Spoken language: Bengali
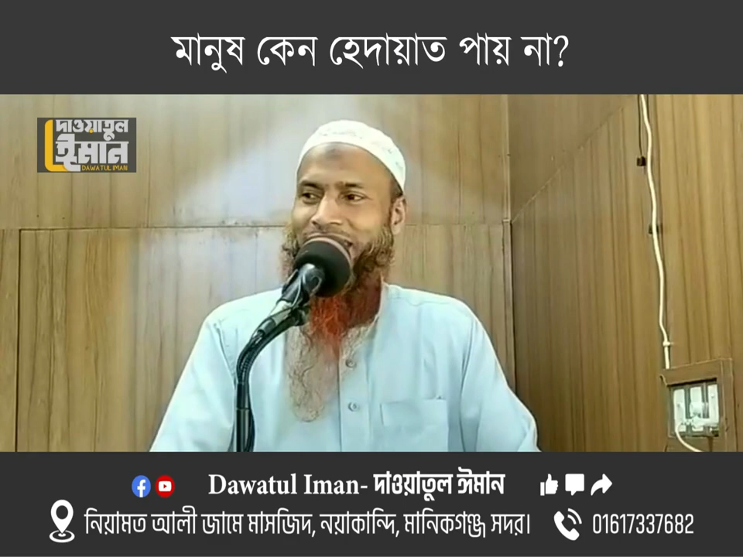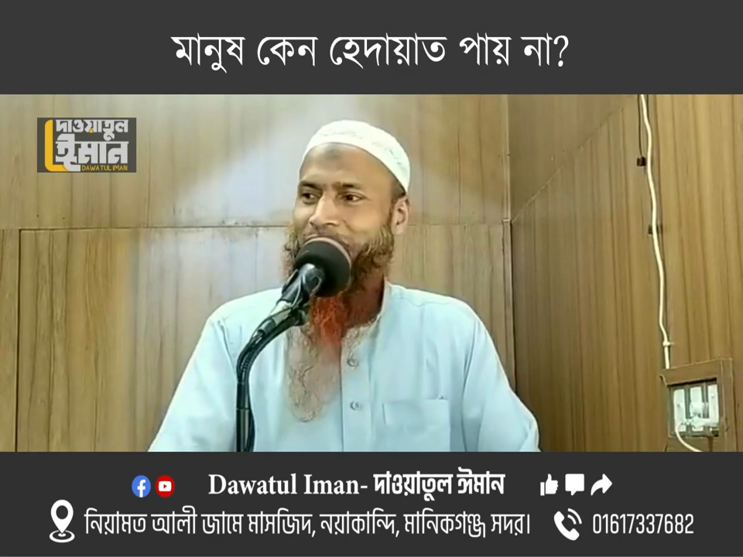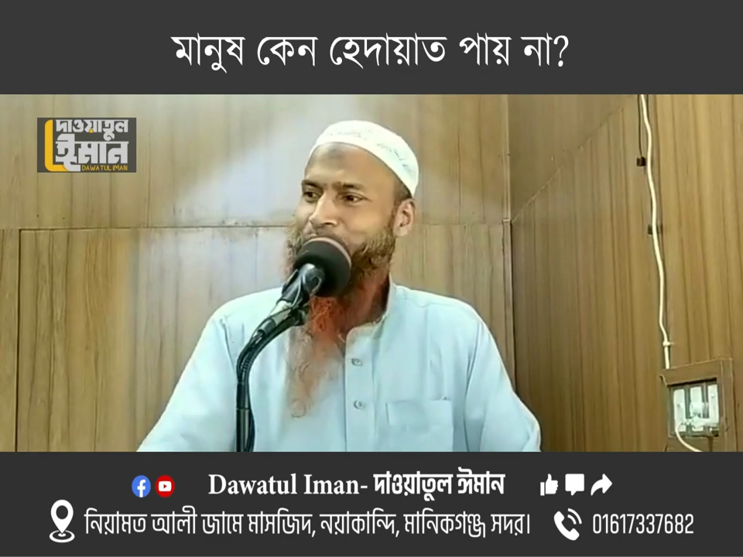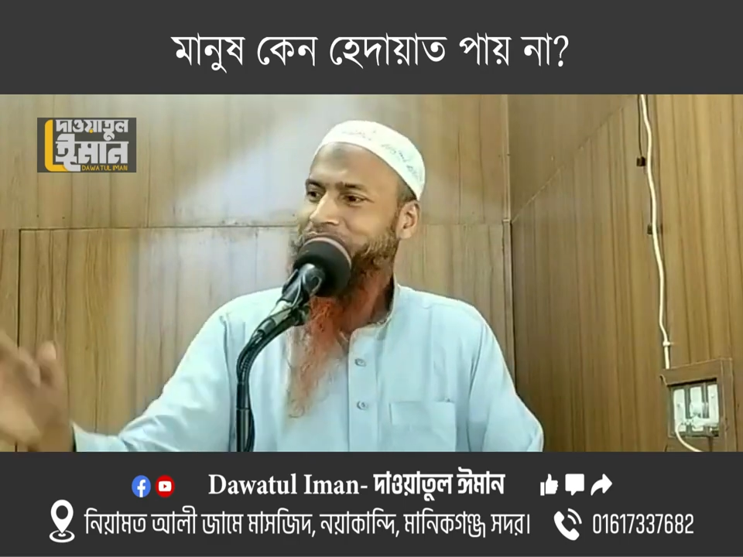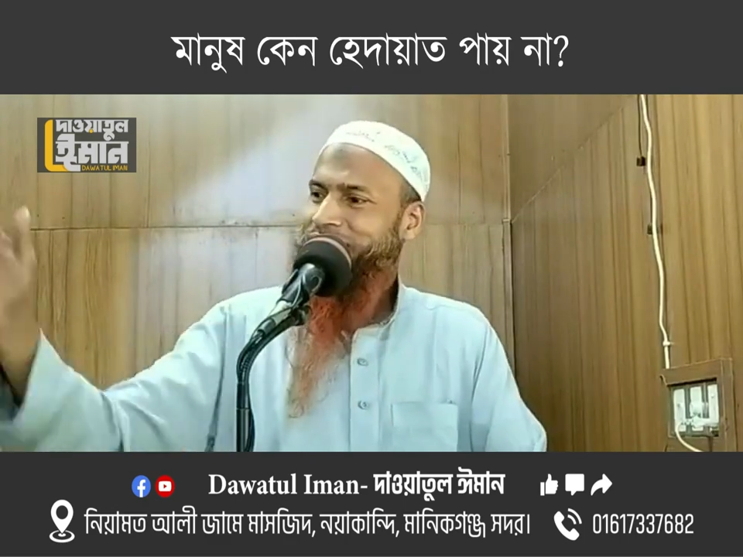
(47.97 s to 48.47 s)

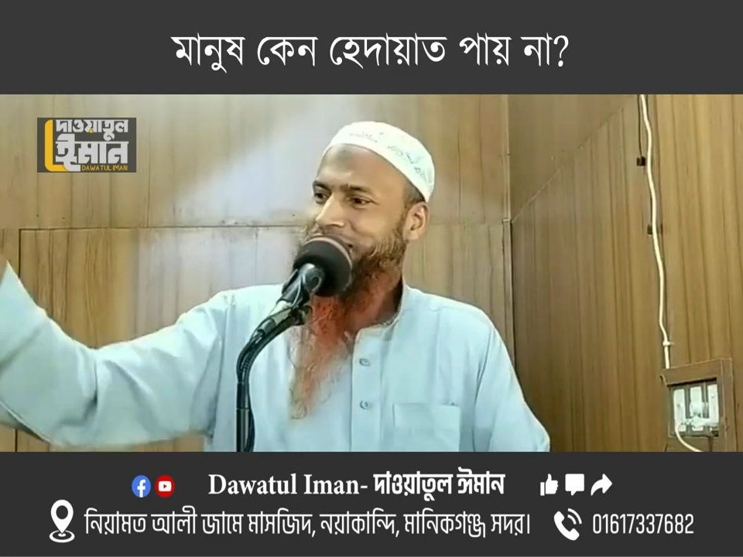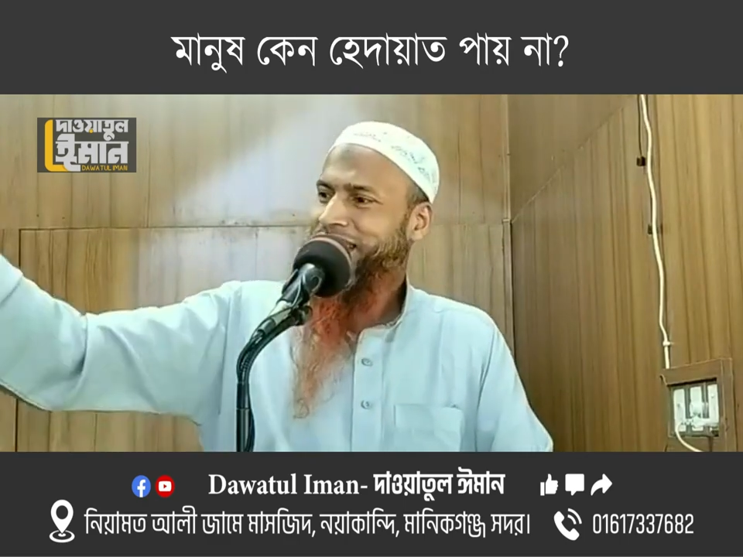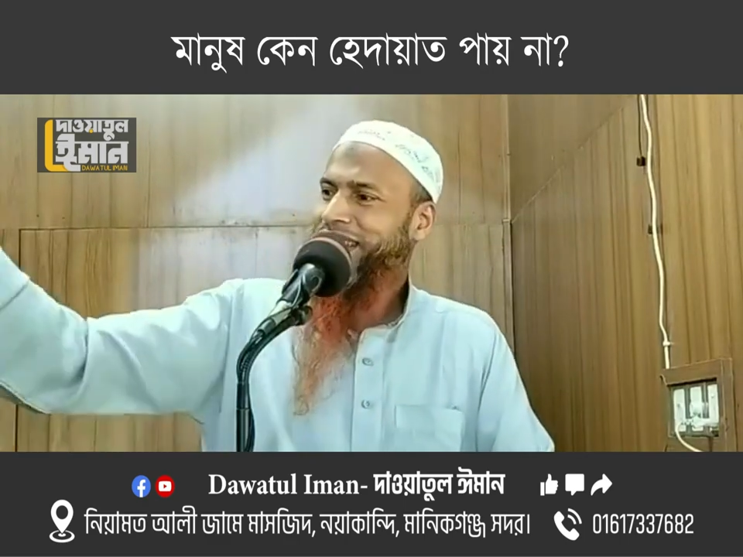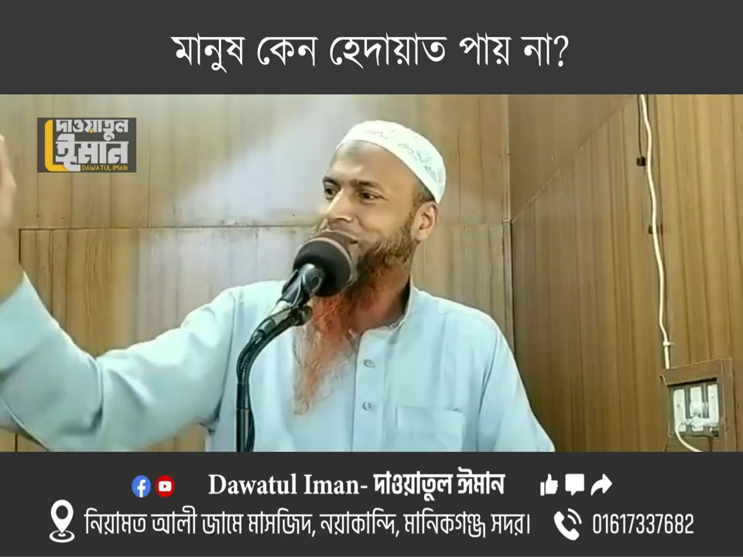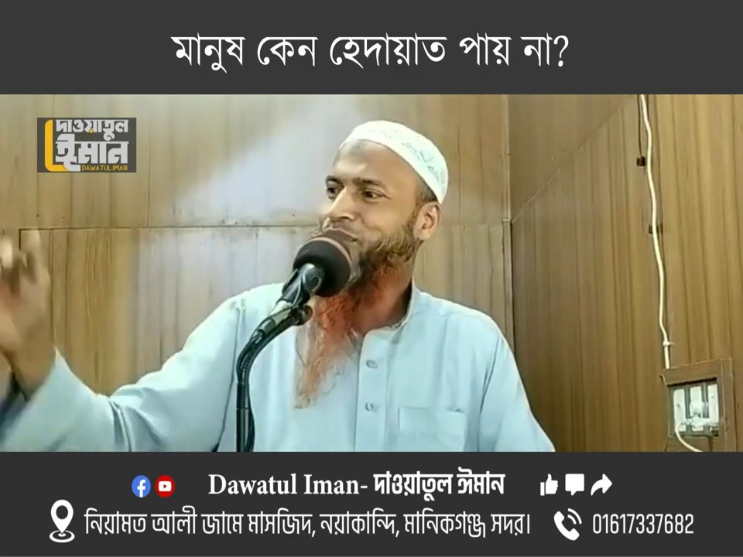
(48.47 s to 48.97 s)
এবং
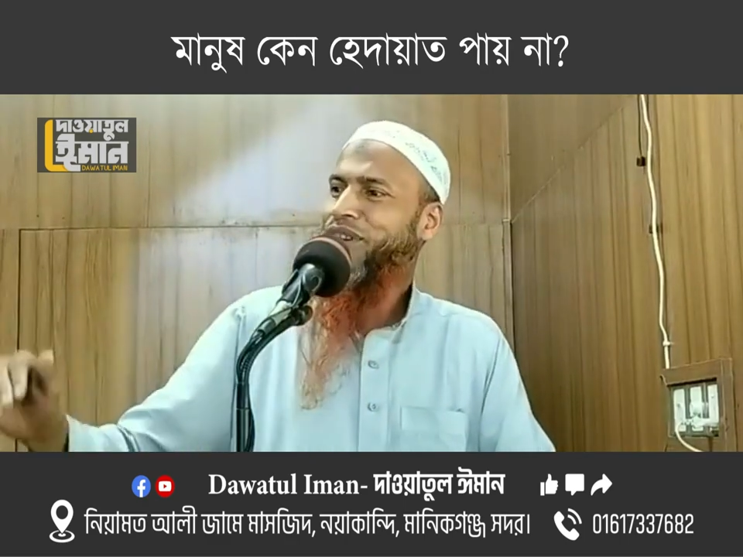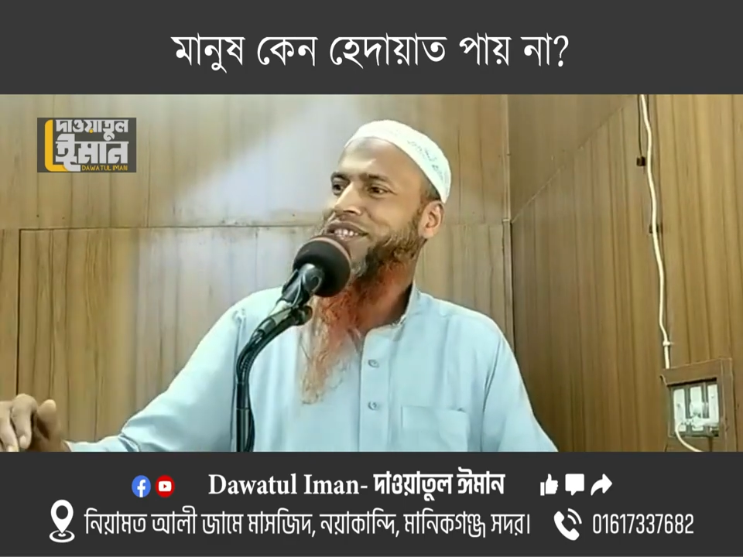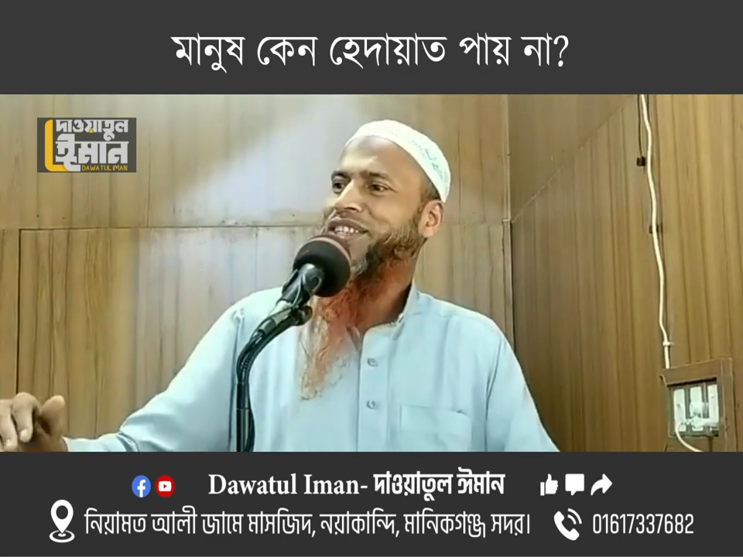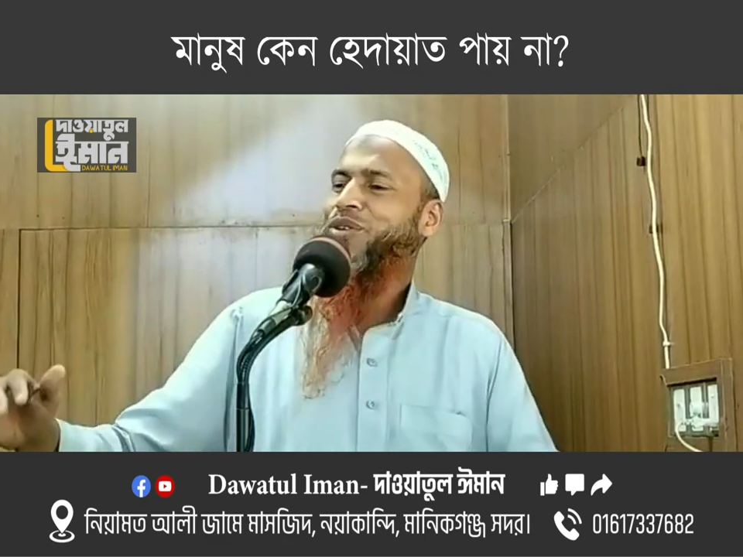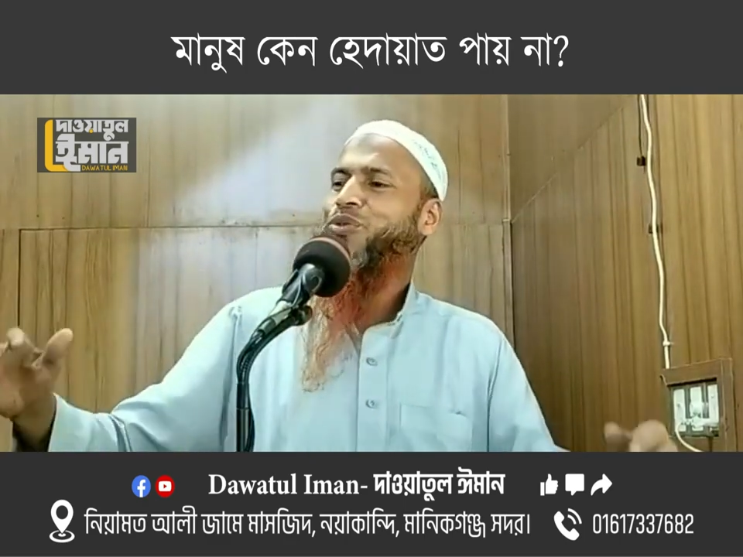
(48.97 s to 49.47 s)
শেষে গিয়ে
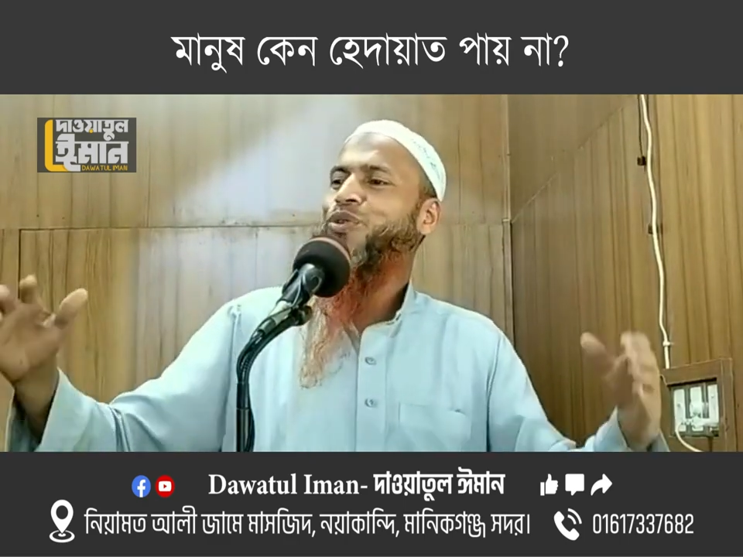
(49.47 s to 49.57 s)
বলেছেন